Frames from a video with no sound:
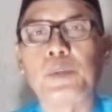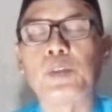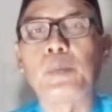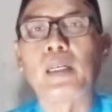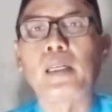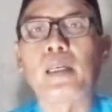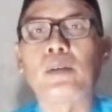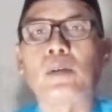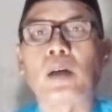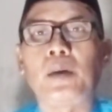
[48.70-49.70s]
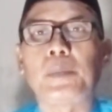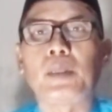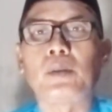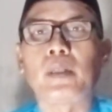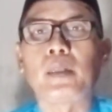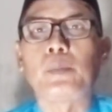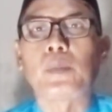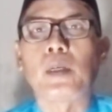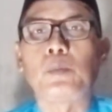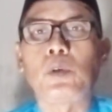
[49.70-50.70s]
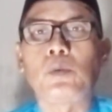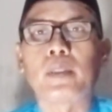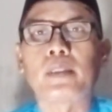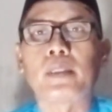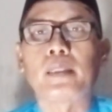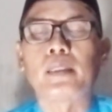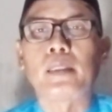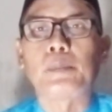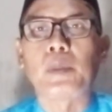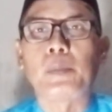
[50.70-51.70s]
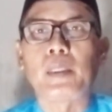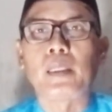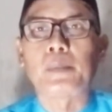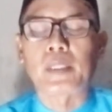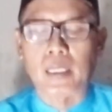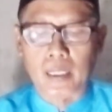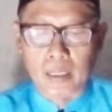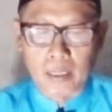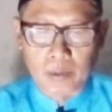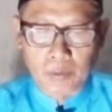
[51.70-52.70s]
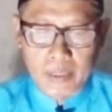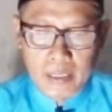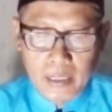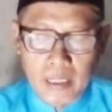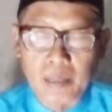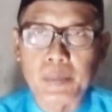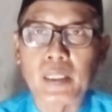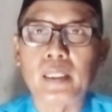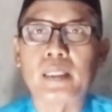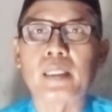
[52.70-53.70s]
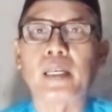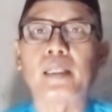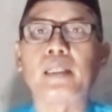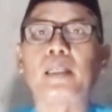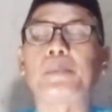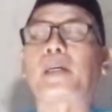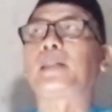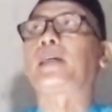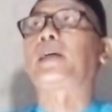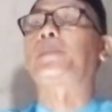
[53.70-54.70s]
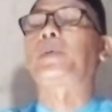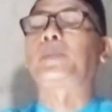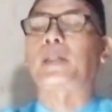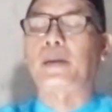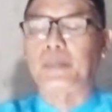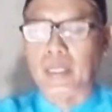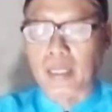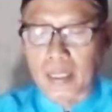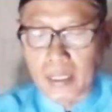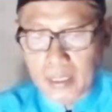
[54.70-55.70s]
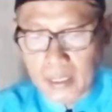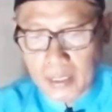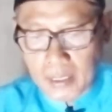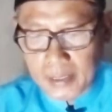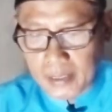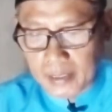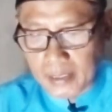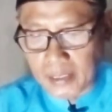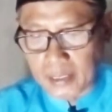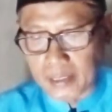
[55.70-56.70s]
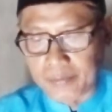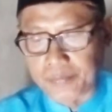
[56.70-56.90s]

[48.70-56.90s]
Bismillahirrahmanirrahim Babul wasiyati Bab ini menerangkan wasiyah bin Nisa'i kepada beberapa istri